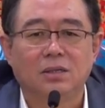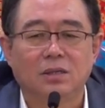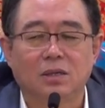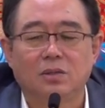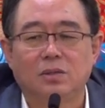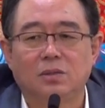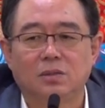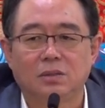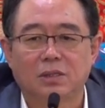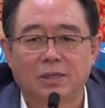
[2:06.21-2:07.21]
然
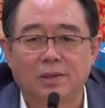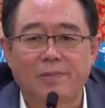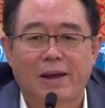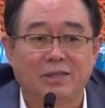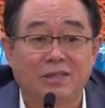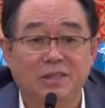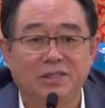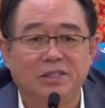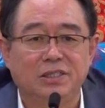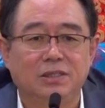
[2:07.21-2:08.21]
后才能把地
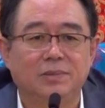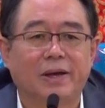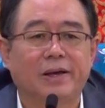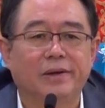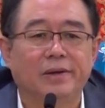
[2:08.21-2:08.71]
气什么，